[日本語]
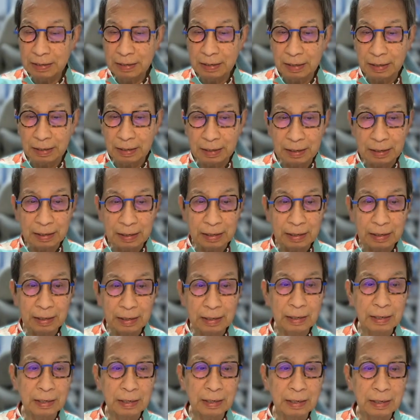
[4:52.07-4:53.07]

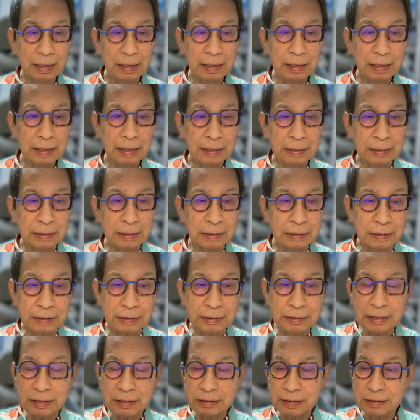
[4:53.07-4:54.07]
えー、
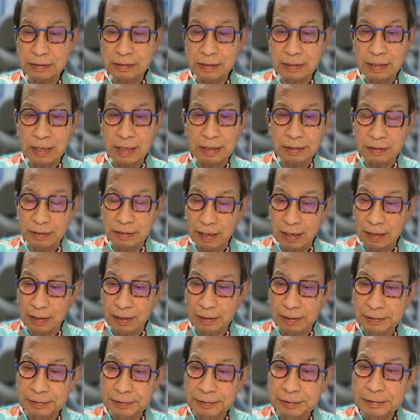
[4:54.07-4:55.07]
木田先生でありね、
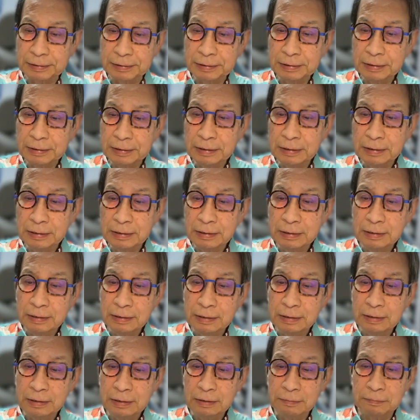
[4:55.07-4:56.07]

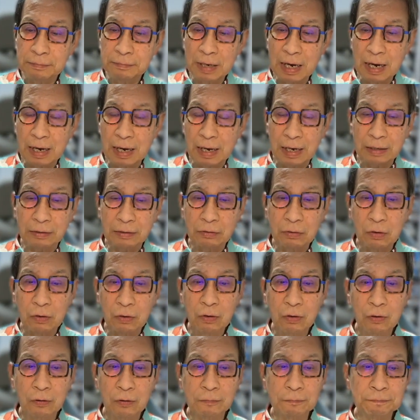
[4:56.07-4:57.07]
まあ、あ
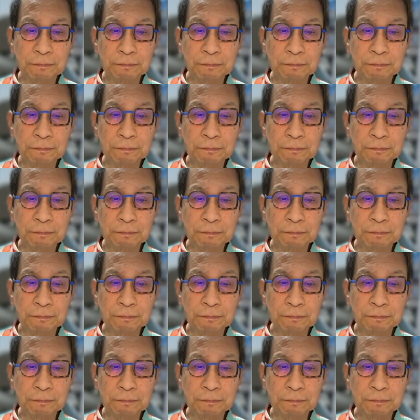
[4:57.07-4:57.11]
の、